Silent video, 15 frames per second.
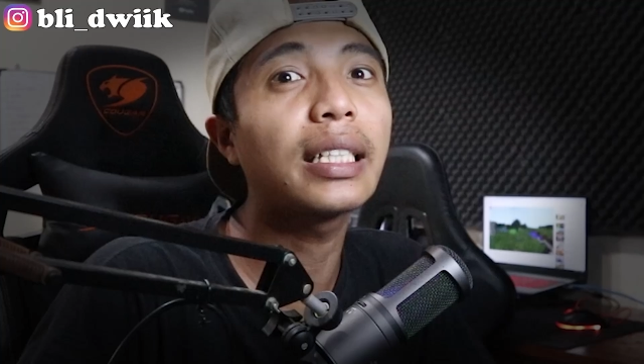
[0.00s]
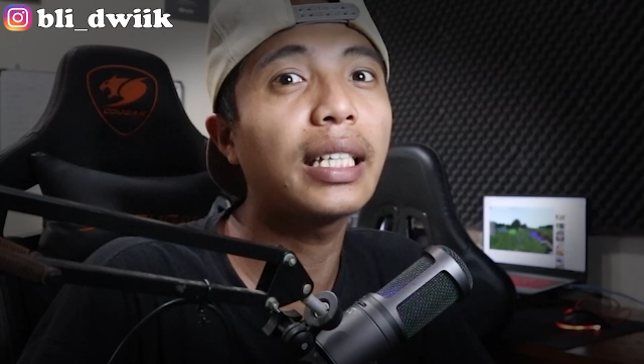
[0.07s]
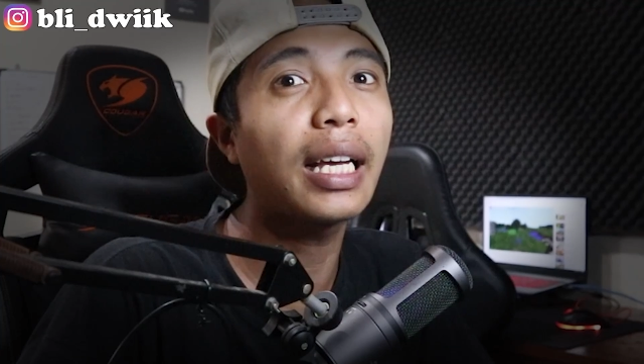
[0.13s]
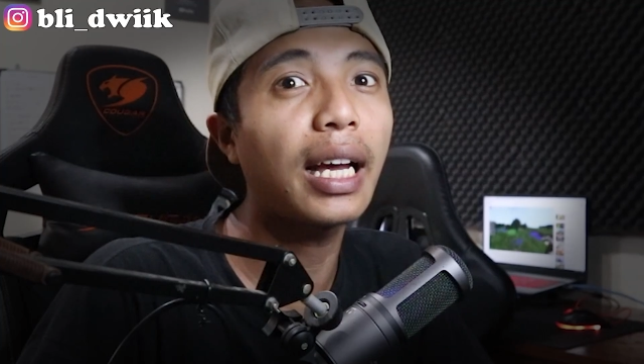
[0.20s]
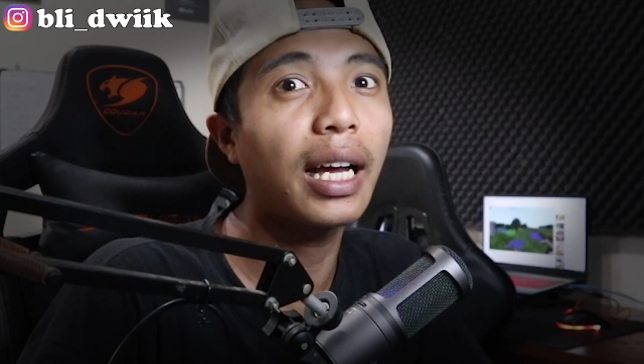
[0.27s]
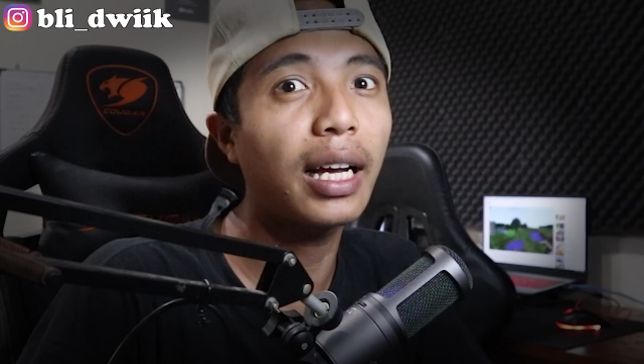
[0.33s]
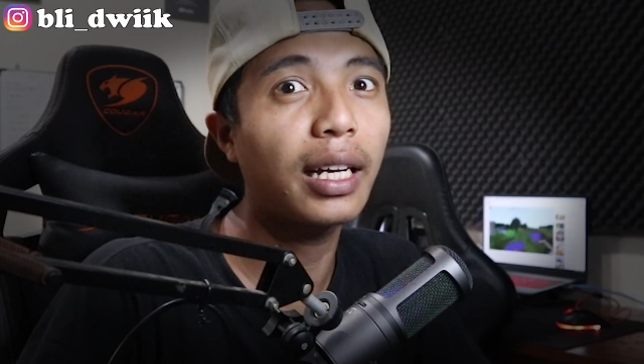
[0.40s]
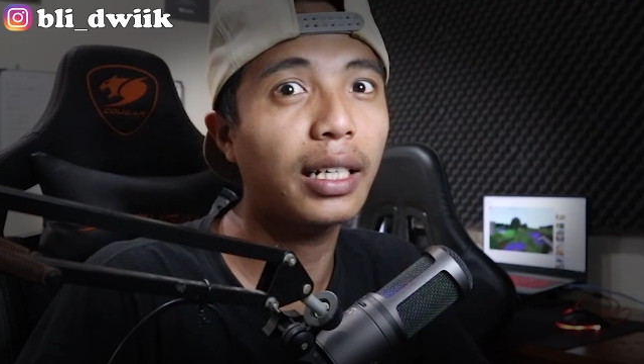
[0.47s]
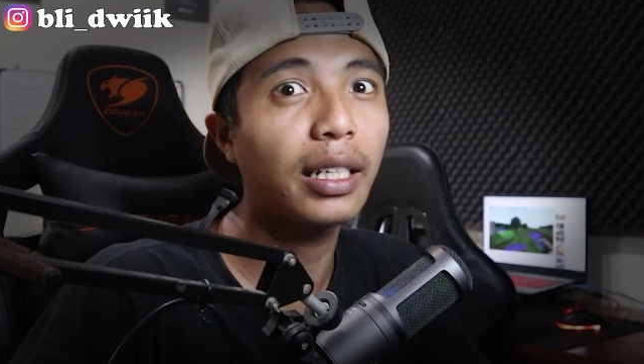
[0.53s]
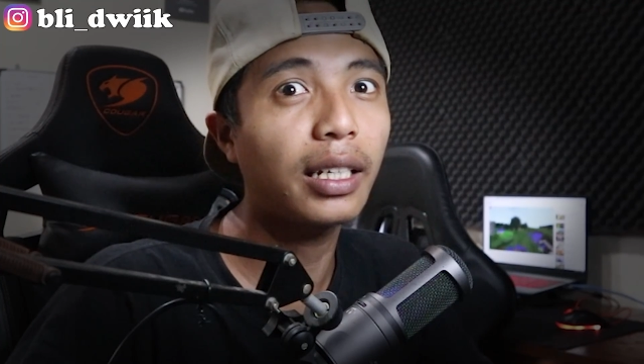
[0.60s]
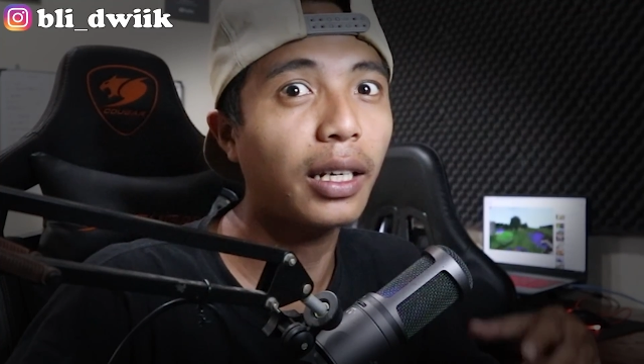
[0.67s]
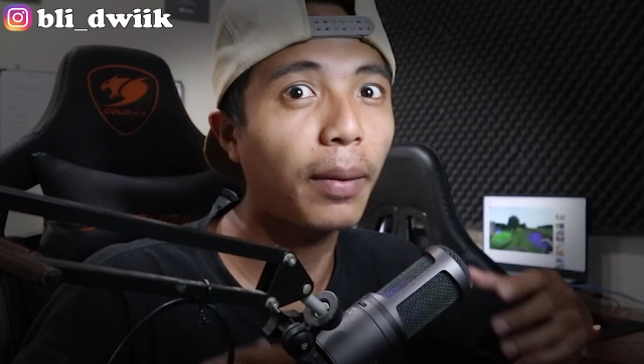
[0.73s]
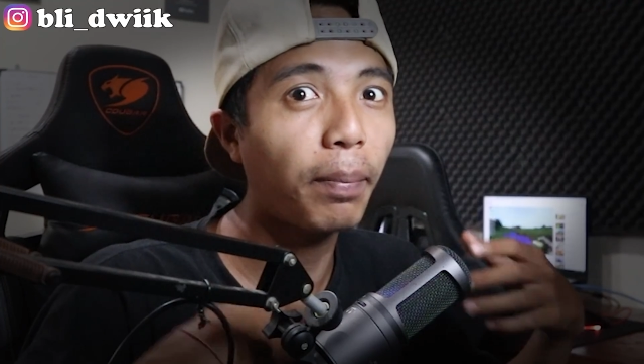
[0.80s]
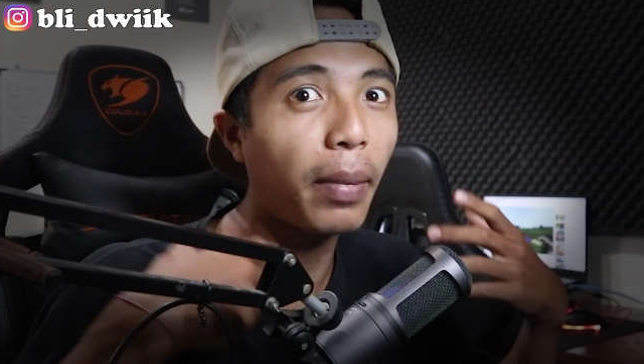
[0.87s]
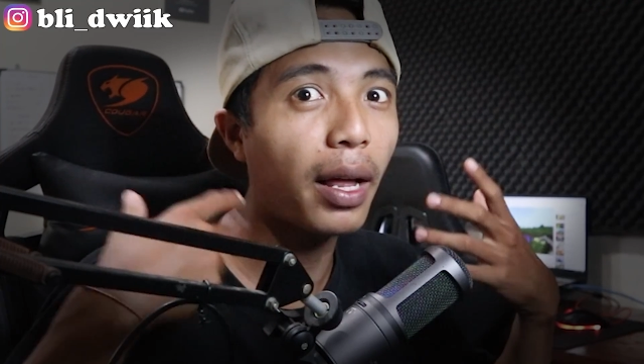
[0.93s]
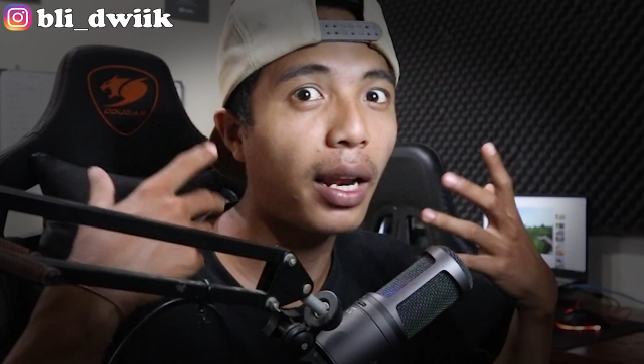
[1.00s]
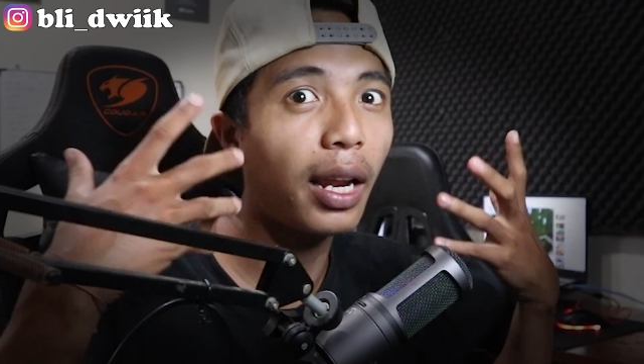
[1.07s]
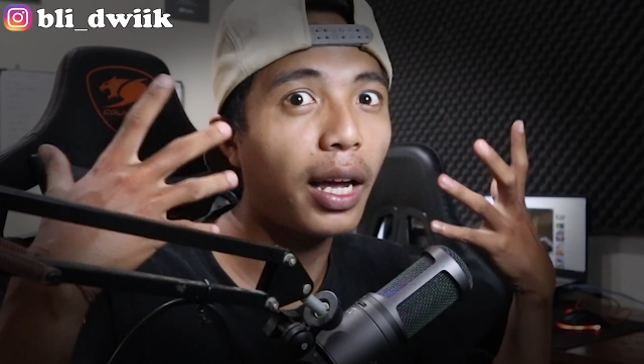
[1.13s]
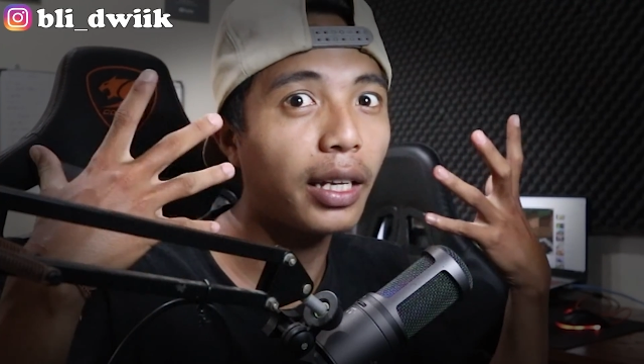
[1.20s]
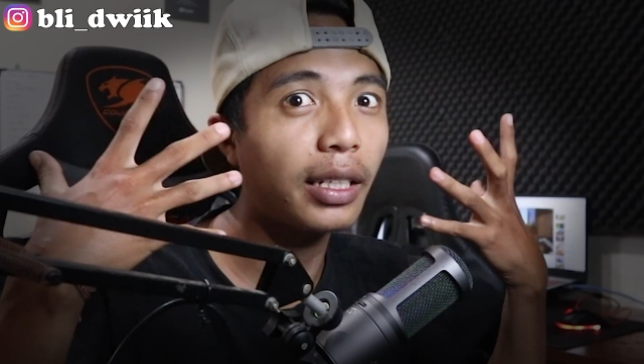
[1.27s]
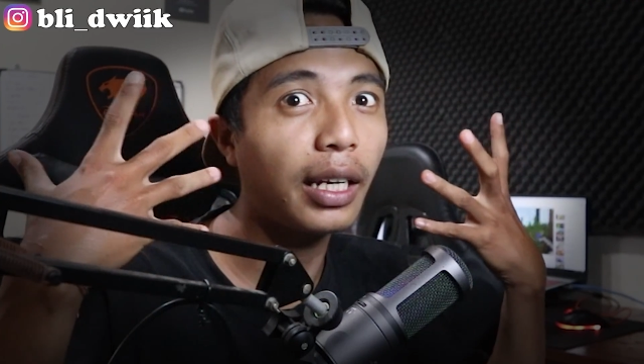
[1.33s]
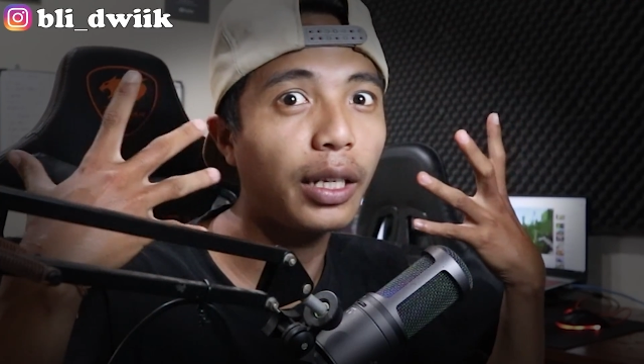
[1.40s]
yang di
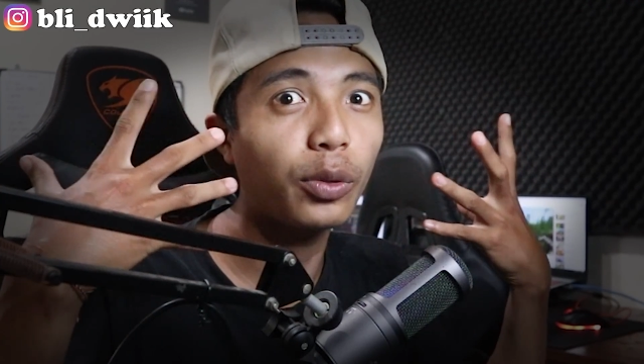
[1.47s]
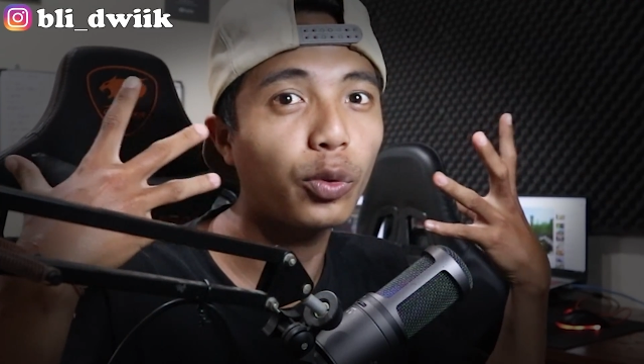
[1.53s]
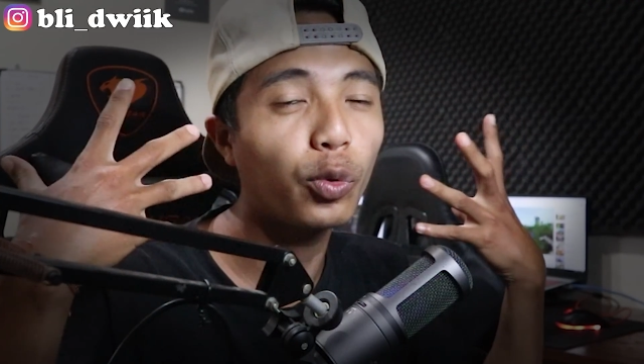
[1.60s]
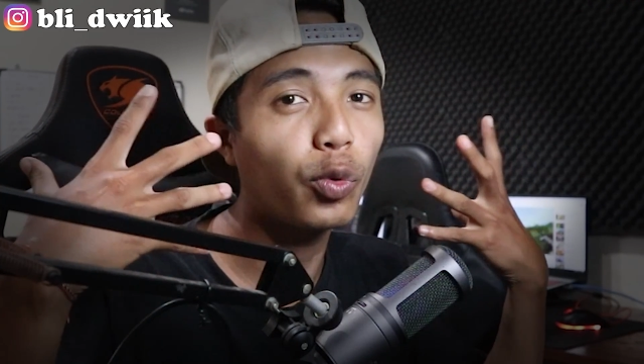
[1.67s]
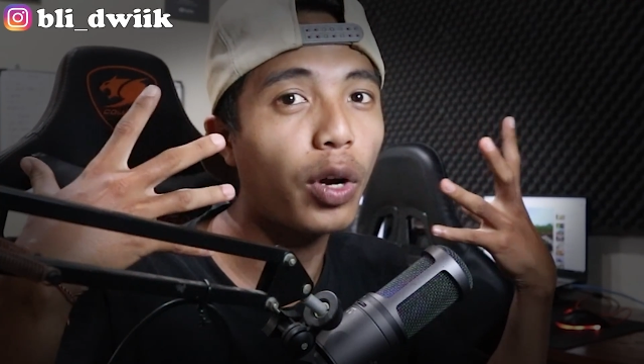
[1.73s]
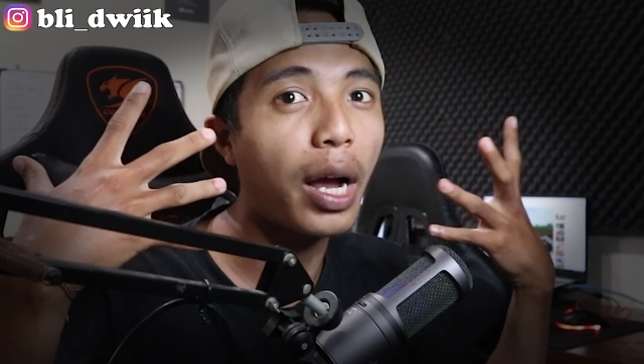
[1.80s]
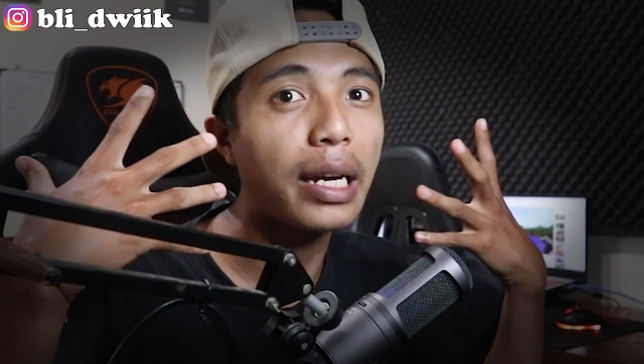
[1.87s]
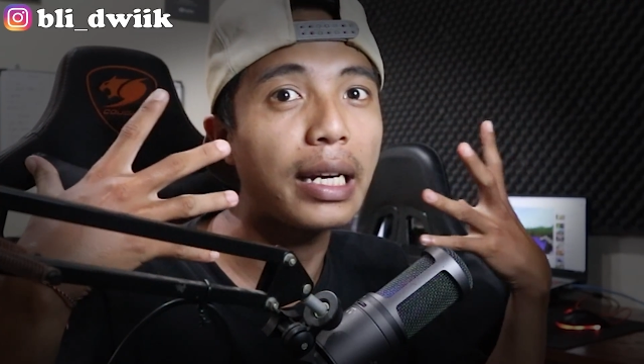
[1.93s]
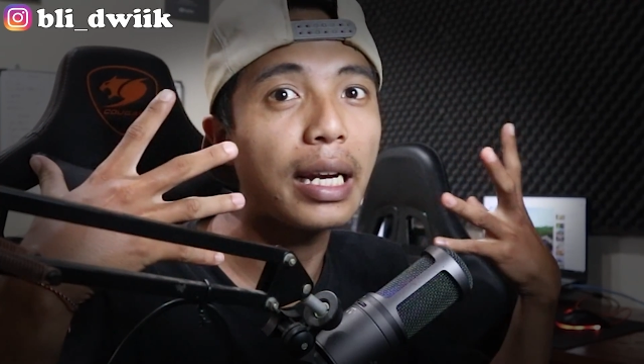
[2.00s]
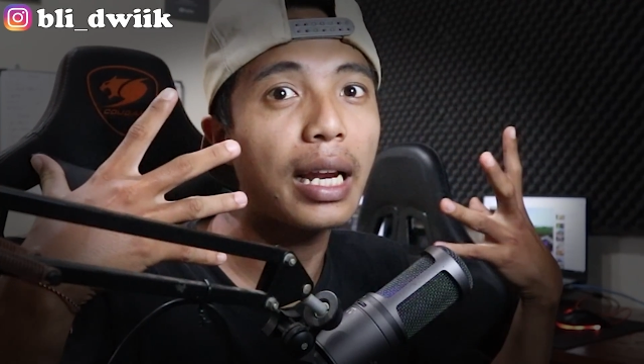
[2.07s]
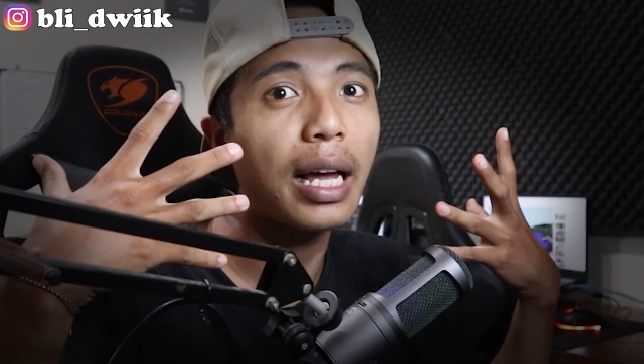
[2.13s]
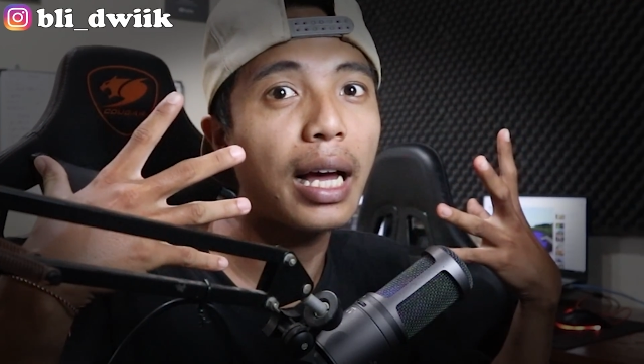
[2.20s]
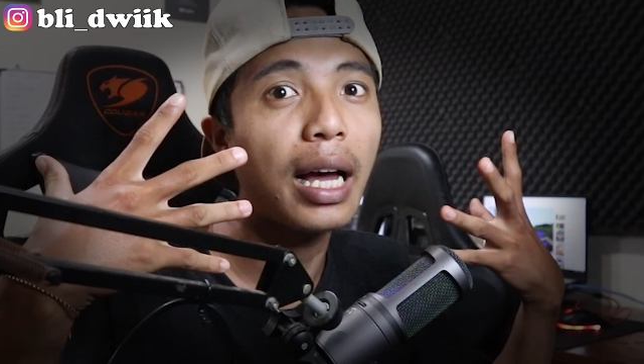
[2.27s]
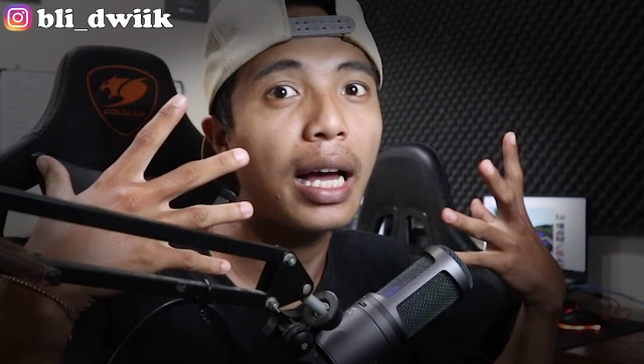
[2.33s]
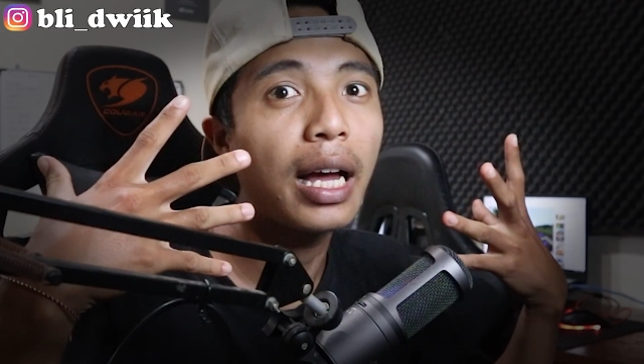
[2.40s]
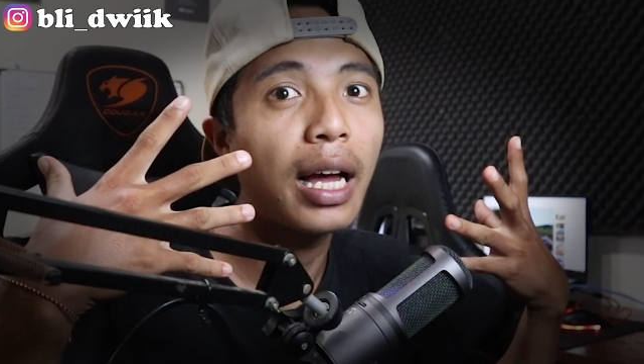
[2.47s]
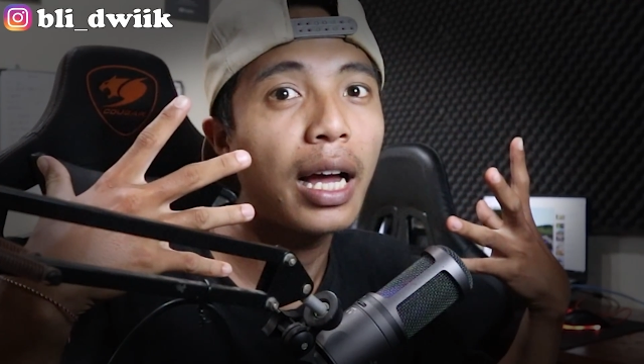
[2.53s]
kepalanya itu adalah